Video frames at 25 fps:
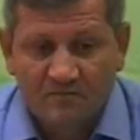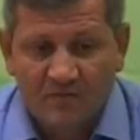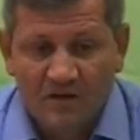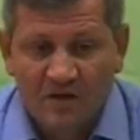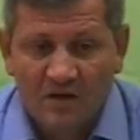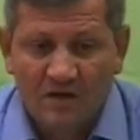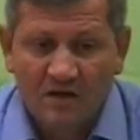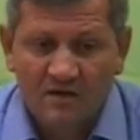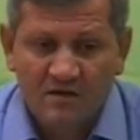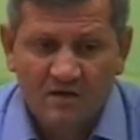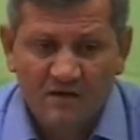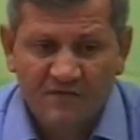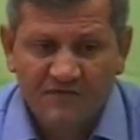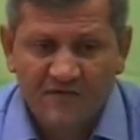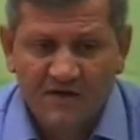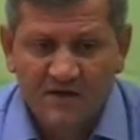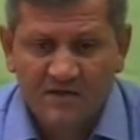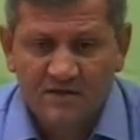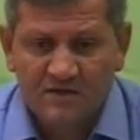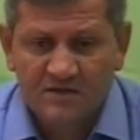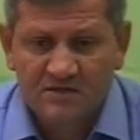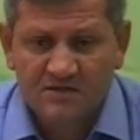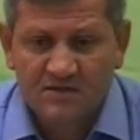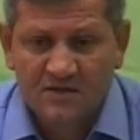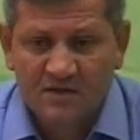Хотя
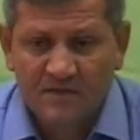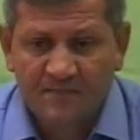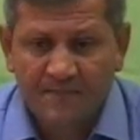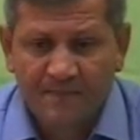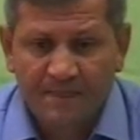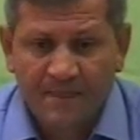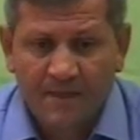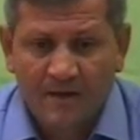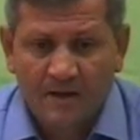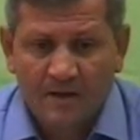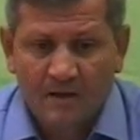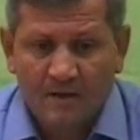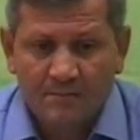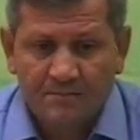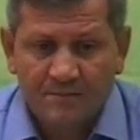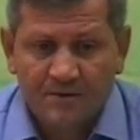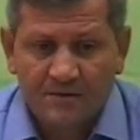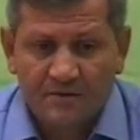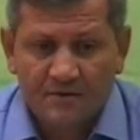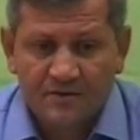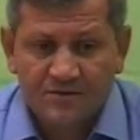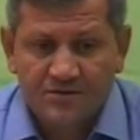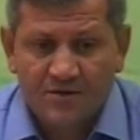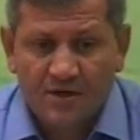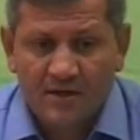фактически
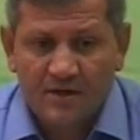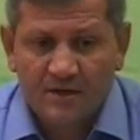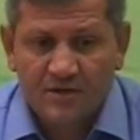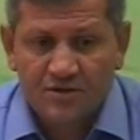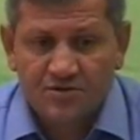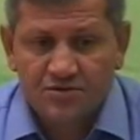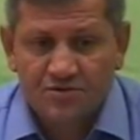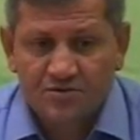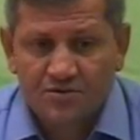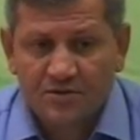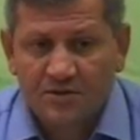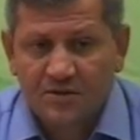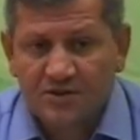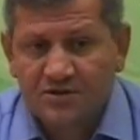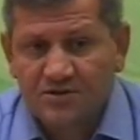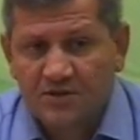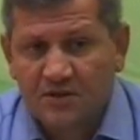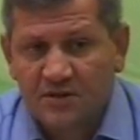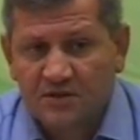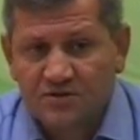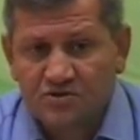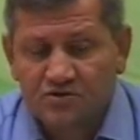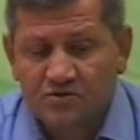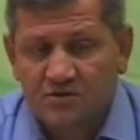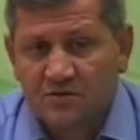первоначально, еще до
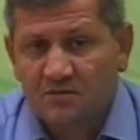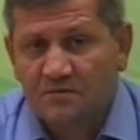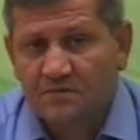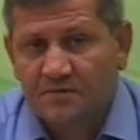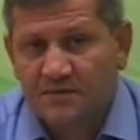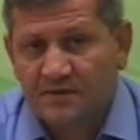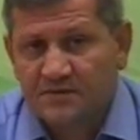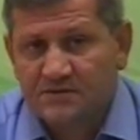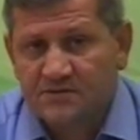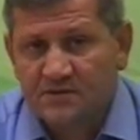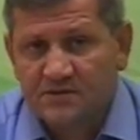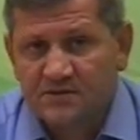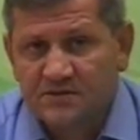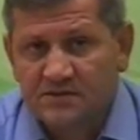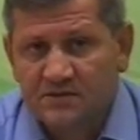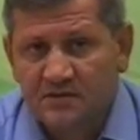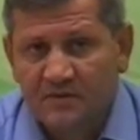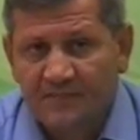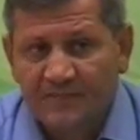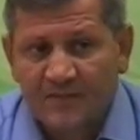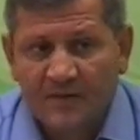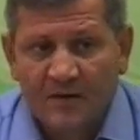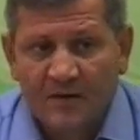начала судебного процесса,